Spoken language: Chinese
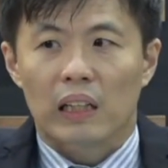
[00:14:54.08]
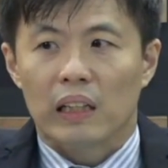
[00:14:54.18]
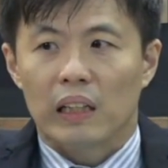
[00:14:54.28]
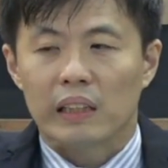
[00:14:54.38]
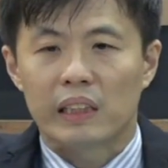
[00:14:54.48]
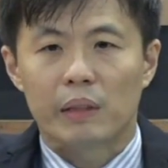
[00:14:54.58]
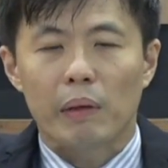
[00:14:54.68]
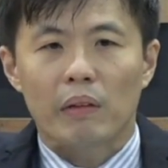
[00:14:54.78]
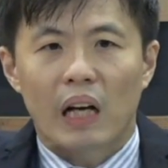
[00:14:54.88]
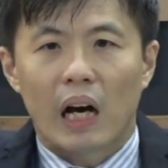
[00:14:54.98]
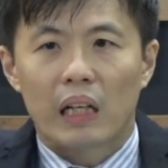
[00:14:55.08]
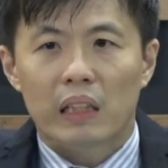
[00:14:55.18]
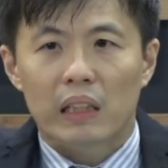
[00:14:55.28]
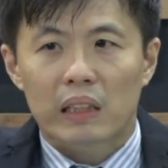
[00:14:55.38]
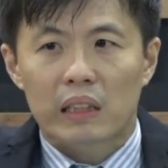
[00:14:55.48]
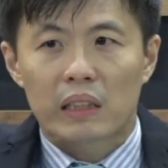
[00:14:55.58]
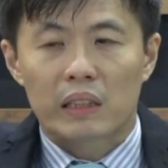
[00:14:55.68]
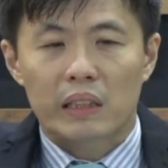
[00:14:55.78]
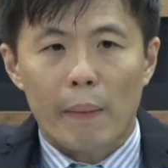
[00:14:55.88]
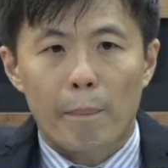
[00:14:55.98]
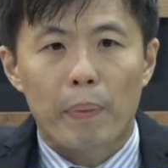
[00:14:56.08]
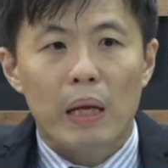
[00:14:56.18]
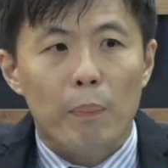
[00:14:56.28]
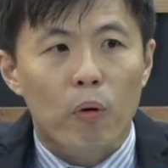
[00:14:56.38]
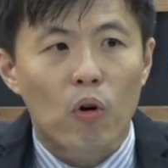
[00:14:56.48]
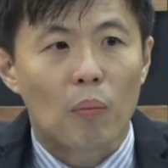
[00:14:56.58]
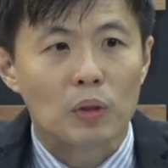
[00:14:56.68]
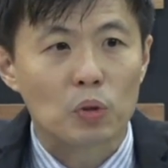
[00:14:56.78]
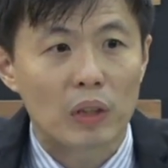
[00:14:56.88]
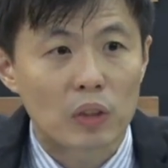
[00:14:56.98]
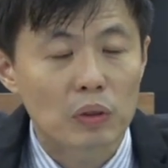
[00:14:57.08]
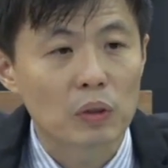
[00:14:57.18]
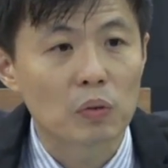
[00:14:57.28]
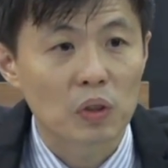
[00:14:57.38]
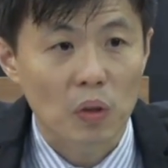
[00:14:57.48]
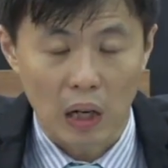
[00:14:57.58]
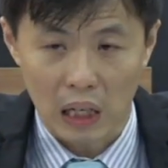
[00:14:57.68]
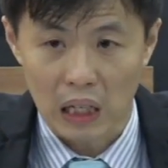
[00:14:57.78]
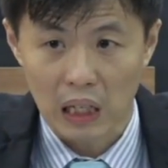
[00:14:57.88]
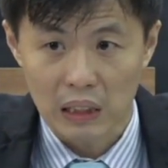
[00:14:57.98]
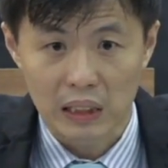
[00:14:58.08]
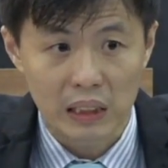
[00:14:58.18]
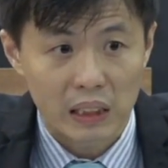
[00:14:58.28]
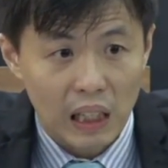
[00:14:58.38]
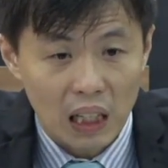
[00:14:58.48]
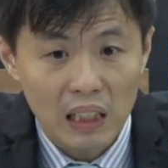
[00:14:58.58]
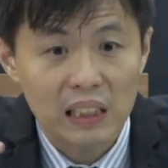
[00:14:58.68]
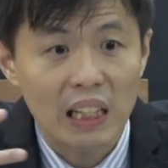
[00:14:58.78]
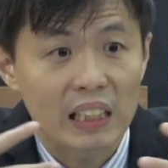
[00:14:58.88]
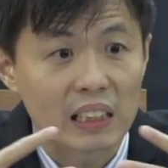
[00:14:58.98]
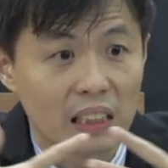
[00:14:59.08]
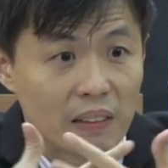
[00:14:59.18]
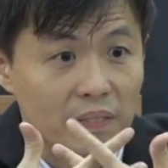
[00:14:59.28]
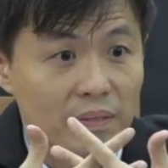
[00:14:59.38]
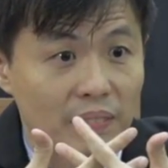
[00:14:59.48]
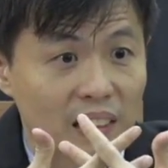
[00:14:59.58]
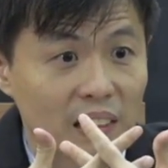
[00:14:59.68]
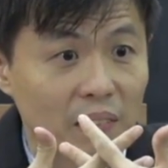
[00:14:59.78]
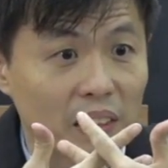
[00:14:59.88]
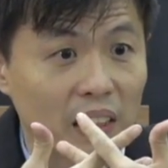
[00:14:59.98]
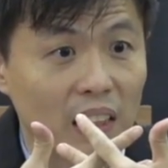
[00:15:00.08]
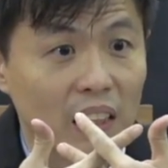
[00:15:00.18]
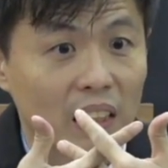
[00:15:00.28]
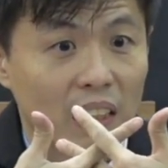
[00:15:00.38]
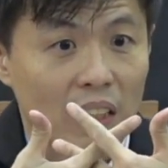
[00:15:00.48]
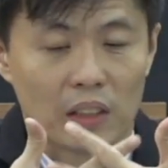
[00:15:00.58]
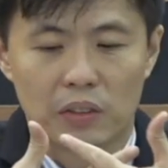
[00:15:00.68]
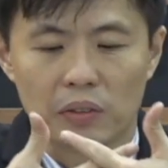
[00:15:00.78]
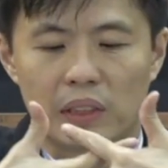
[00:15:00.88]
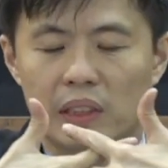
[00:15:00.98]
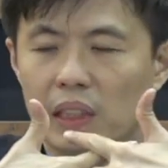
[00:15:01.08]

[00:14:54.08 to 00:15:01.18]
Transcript: 很奇妙的，在逼迫我们主耶稣基督的时候合结合在一起，对不对？就结